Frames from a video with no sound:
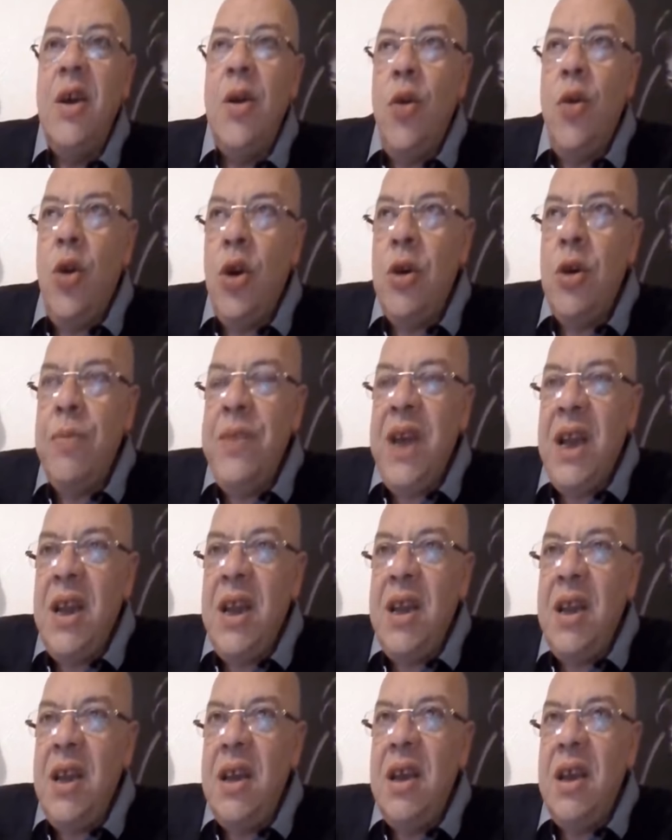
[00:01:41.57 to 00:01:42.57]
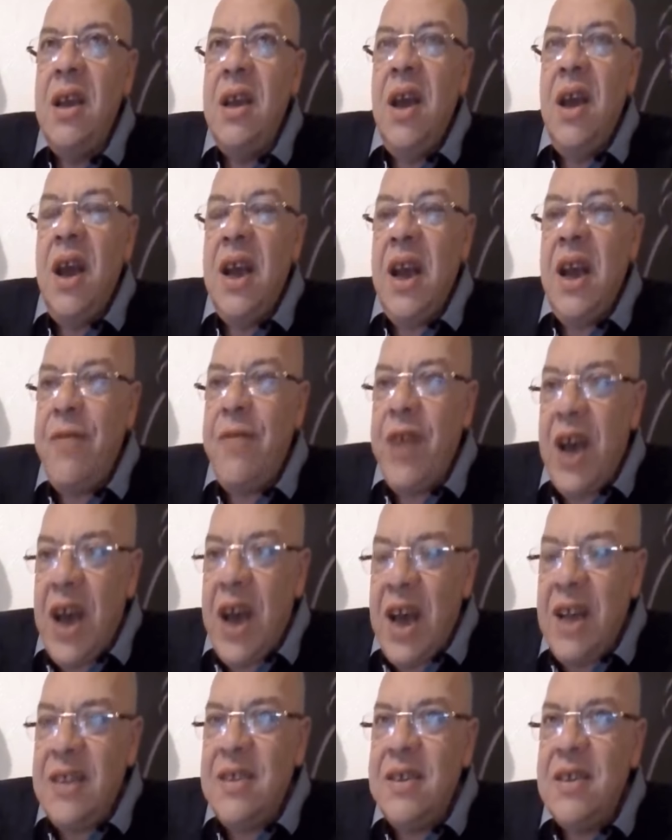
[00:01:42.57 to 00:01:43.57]
وحكم يعني
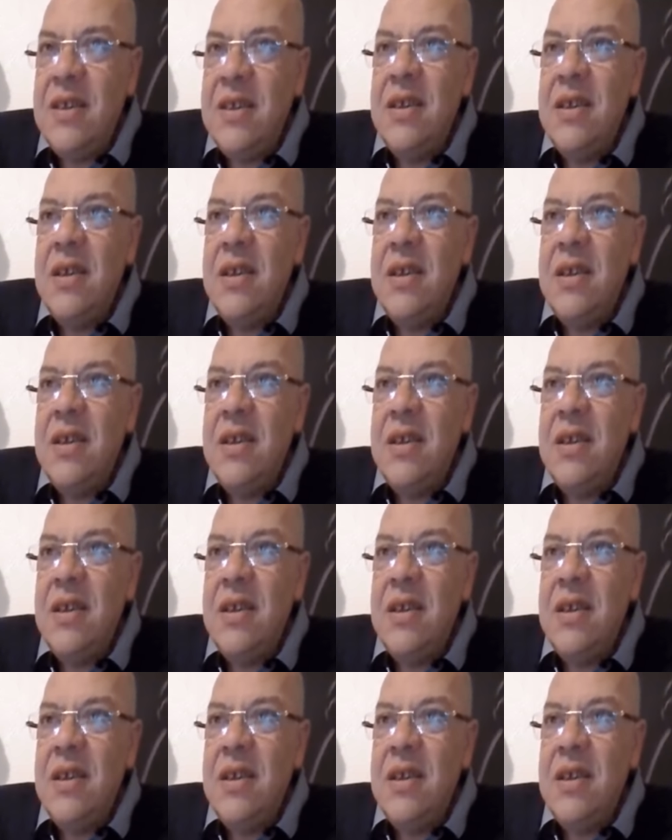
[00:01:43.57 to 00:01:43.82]
كفاءات